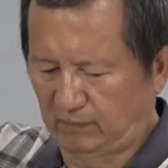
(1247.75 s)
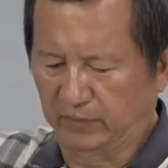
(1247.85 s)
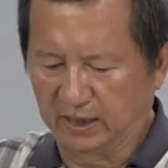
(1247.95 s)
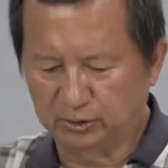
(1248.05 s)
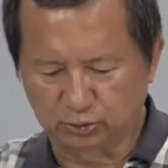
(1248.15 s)

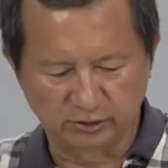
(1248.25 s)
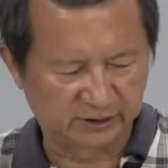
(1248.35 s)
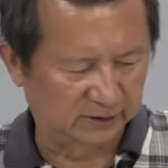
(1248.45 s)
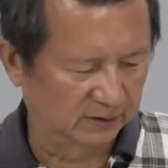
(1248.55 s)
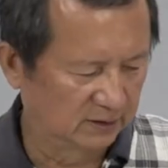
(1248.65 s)
把它锁
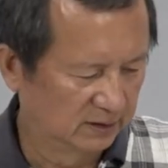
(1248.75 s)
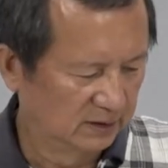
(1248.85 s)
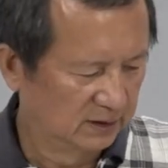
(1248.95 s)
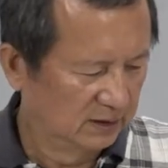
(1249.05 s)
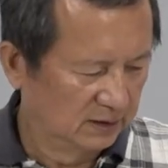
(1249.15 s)
紧，
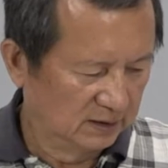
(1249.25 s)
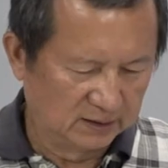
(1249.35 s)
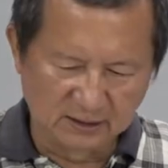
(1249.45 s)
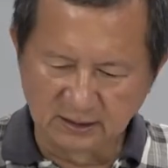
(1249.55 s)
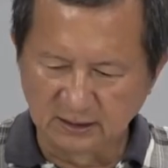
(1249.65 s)

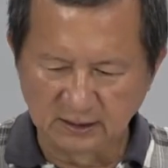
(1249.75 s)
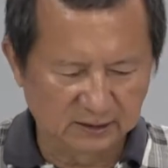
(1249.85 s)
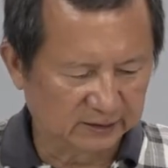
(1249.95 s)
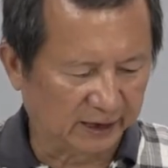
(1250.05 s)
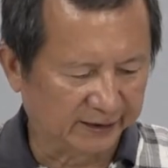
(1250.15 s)
呃，
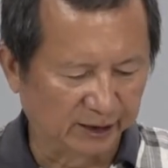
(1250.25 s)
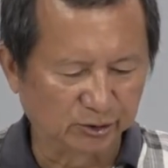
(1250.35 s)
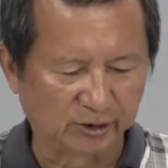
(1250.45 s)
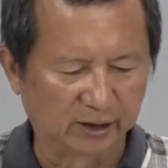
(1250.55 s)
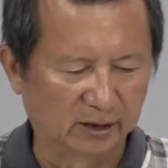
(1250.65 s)
加一点
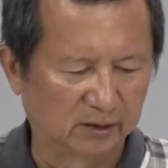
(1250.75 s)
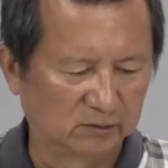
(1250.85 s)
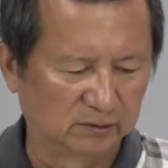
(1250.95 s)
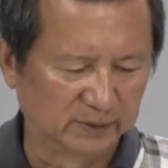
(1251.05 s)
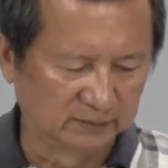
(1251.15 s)
水哈。
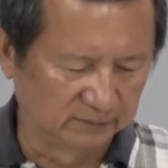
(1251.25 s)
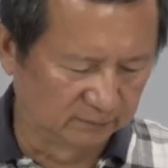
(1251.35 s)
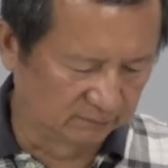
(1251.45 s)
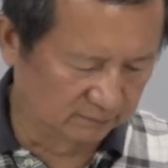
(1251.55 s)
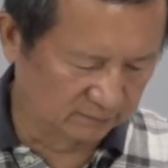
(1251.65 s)
我
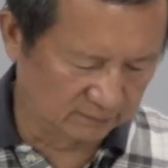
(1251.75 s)
们